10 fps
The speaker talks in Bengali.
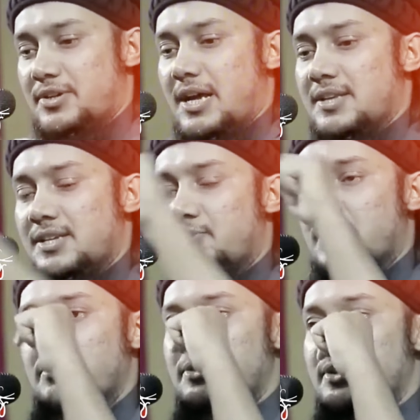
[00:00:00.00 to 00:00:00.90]
সেটা হাজির
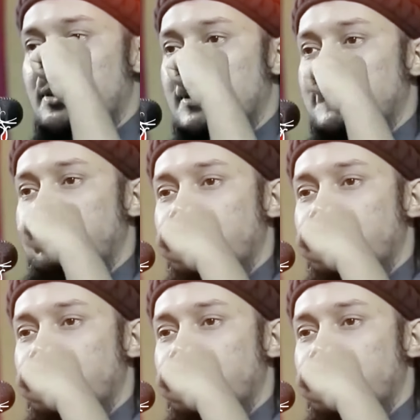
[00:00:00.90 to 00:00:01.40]
করে দেবেন ইনশাআল্লাহ